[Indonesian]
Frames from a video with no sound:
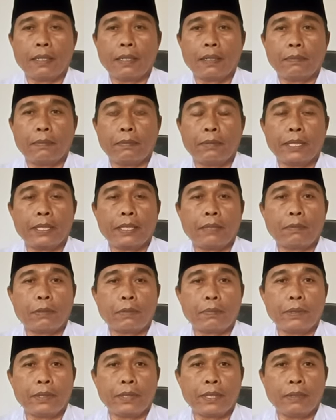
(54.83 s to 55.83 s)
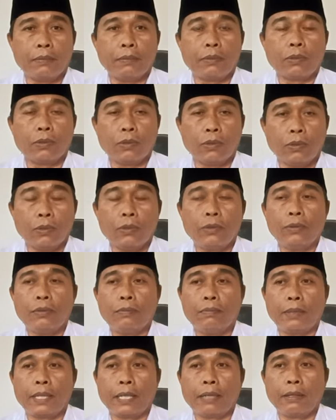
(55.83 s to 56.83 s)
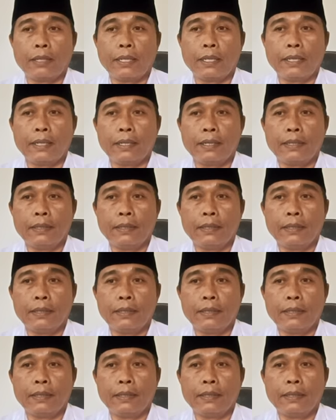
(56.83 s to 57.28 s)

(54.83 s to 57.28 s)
pemerintah provinsi Bengkulu melalui